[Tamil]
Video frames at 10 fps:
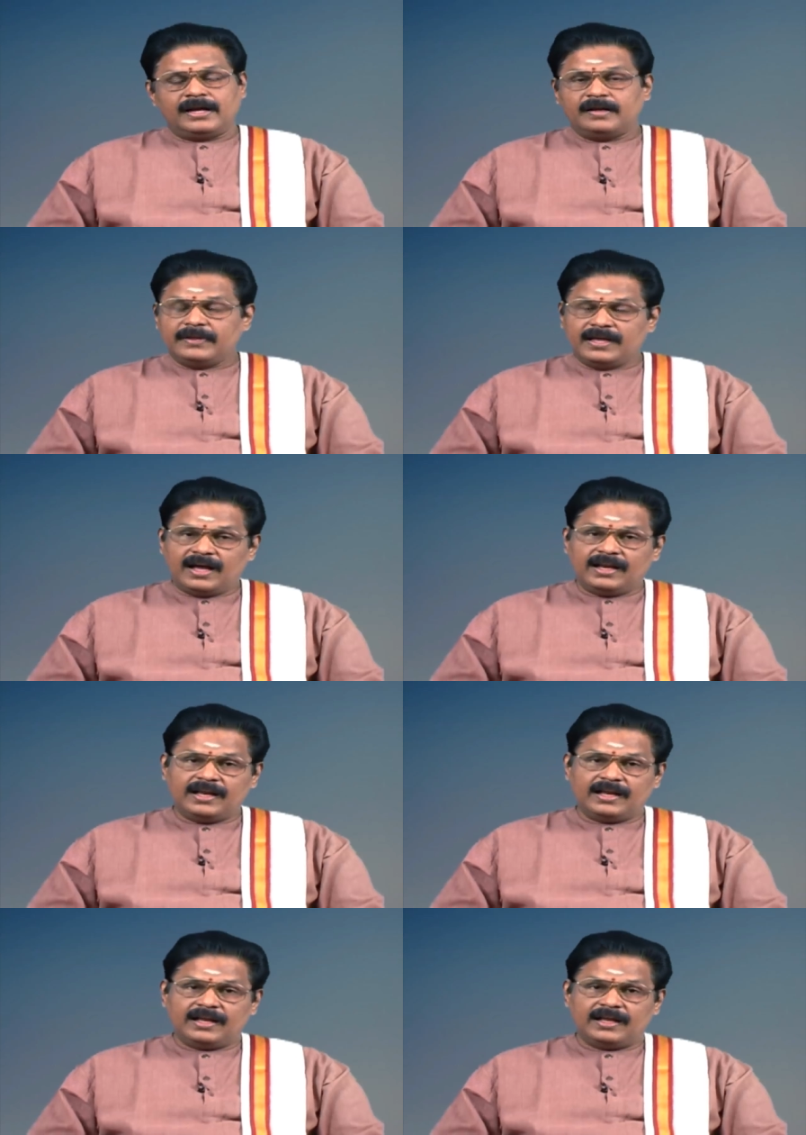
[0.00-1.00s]
கடுமையான
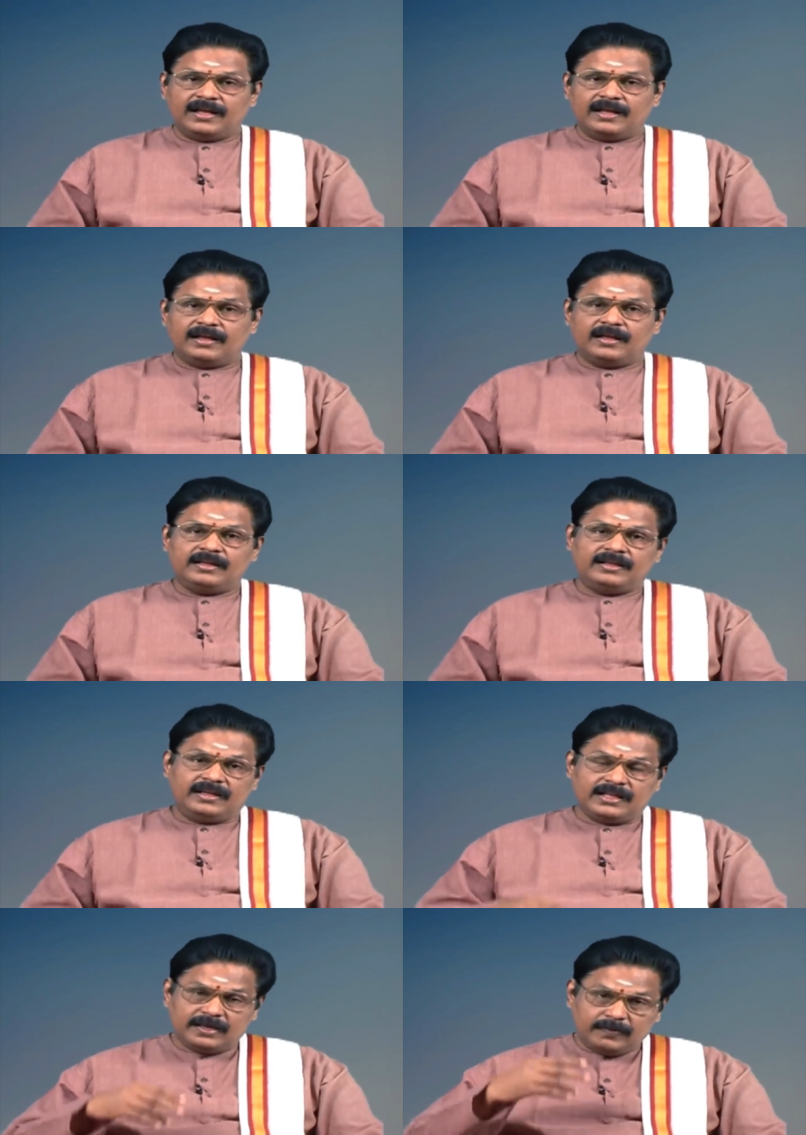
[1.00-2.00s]

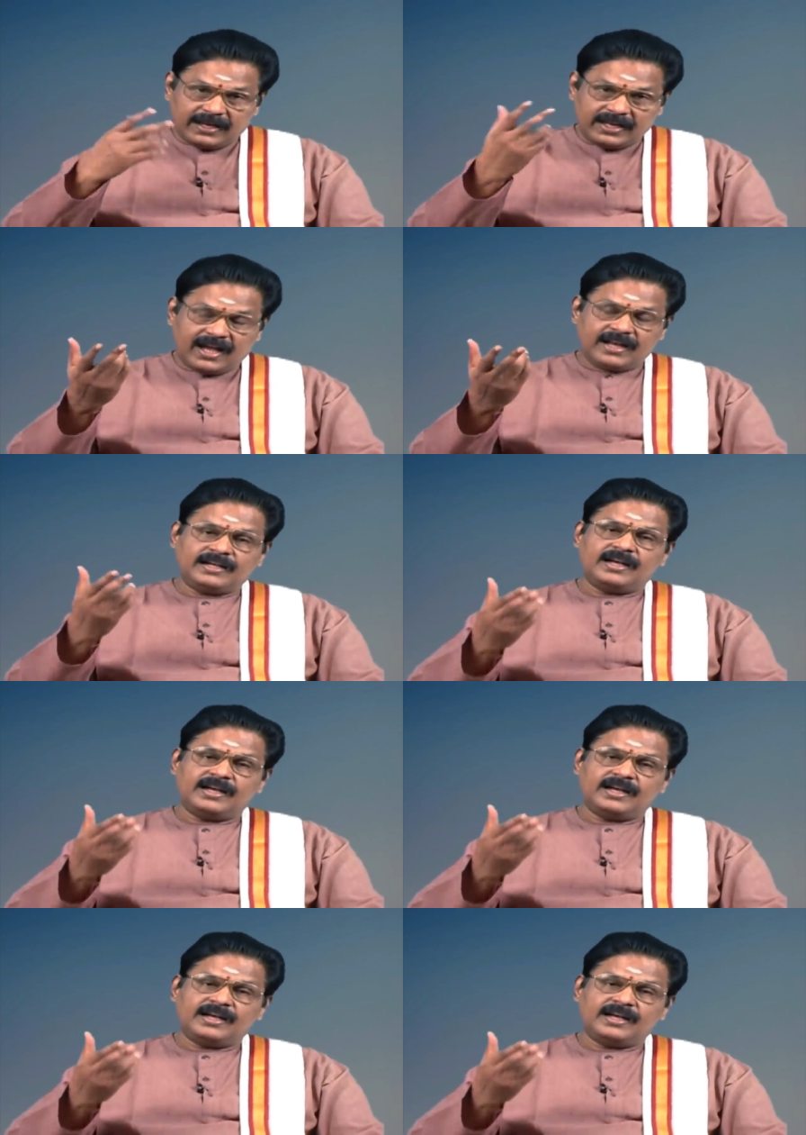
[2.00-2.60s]
எதிர்மறையான